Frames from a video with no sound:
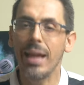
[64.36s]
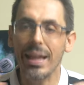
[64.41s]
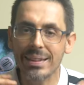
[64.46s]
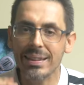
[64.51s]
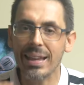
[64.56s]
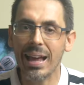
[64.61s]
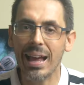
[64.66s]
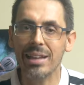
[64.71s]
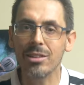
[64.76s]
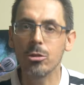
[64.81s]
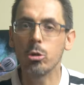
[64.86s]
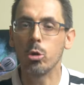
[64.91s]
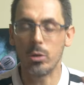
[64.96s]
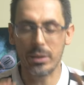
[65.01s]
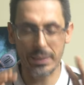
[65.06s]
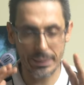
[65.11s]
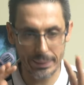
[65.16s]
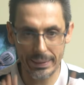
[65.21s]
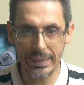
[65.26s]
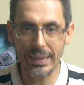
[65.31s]
è tanto,
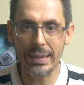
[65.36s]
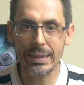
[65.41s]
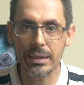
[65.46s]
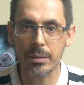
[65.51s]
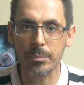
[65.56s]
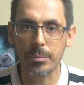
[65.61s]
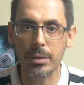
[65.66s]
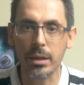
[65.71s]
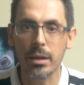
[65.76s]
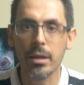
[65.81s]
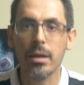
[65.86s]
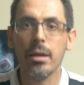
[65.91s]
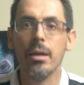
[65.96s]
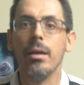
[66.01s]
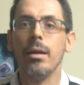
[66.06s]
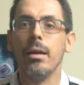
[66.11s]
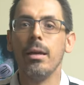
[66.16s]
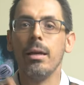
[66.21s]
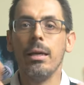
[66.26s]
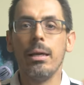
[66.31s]
credetemi,
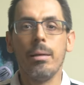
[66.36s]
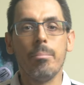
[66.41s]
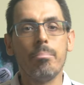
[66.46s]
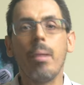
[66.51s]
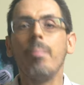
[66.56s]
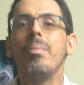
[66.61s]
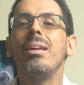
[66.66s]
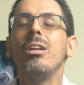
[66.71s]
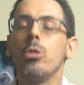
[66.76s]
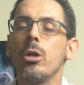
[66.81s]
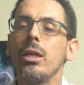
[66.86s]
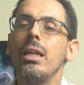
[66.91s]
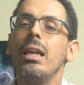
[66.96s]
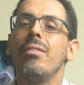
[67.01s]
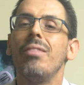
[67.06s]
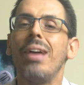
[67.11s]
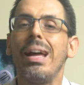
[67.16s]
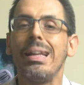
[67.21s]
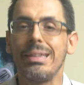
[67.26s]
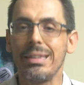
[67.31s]
ma meno
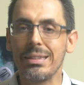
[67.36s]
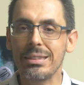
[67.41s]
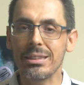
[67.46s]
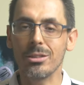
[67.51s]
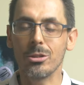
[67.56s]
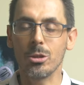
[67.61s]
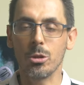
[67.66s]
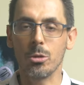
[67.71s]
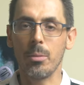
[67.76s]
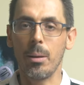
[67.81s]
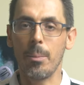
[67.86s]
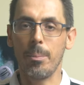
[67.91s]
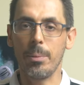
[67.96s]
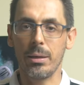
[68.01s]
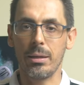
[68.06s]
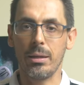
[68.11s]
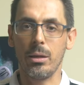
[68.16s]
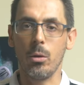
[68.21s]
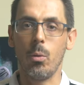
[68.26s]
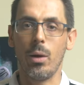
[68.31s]
rilevante secondo me
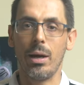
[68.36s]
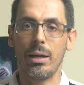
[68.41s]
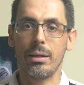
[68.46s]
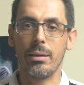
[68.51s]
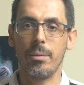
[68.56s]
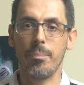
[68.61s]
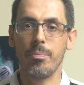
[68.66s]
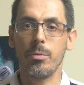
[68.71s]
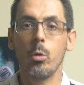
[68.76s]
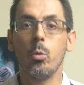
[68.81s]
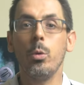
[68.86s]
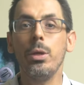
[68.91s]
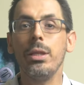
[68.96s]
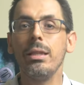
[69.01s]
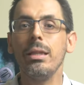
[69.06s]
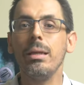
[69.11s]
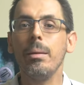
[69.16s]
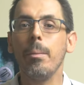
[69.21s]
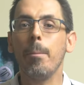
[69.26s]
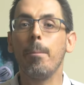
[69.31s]
per chi guarda.
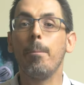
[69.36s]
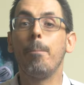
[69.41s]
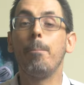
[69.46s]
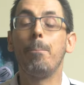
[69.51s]
Quindi